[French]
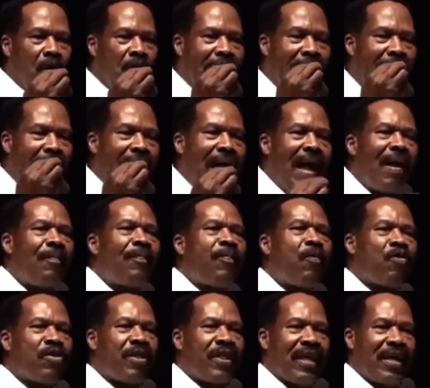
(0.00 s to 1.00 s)
qu'on a
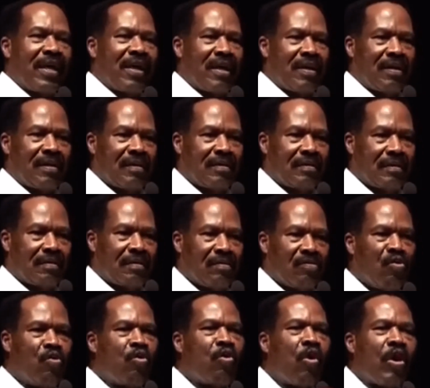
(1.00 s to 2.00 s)
imposée
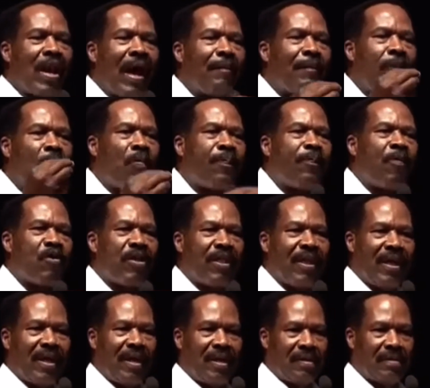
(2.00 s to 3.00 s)
ou qu'on a
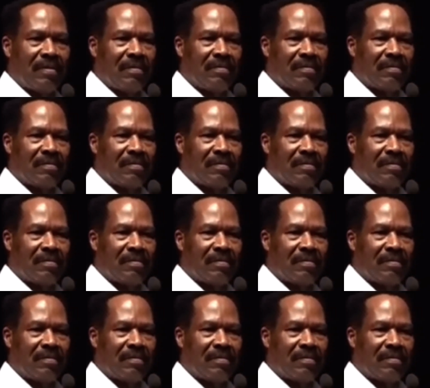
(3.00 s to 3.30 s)
proposée